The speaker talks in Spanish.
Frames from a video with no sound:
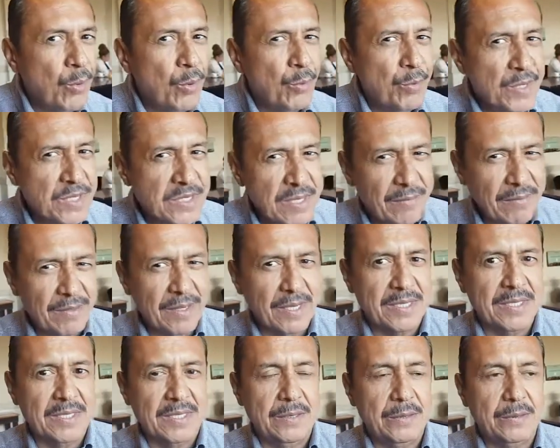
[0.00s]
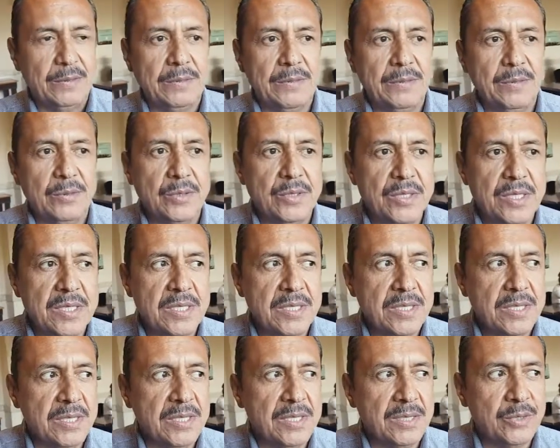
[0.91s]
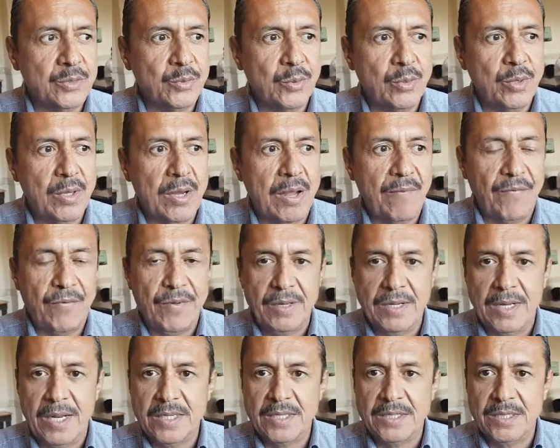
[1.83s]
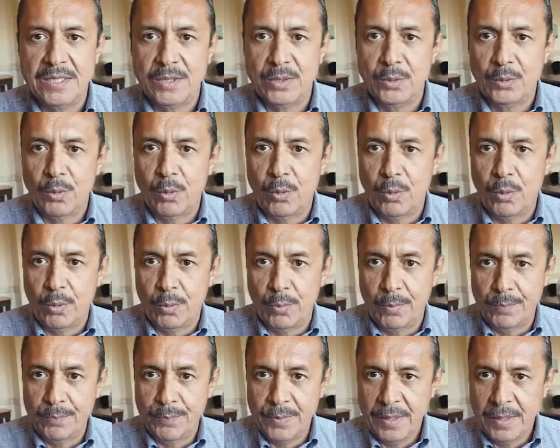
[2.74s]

viceversa, ¿no? Entonces esto al final, si no